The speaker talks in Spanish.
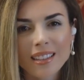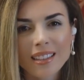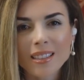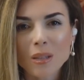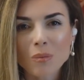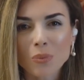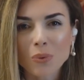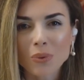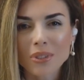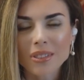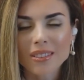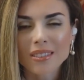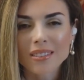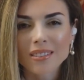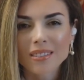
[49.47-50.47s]
Este
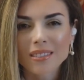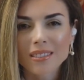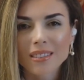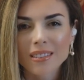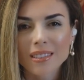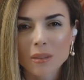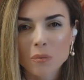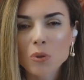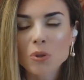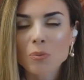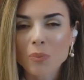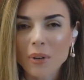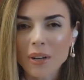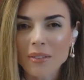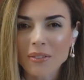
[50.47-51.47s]
camino es
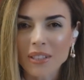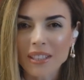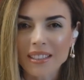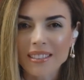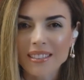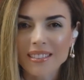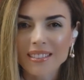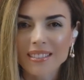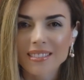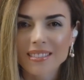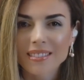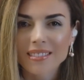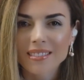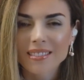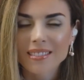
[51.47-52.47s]
camino de la verdad.
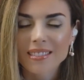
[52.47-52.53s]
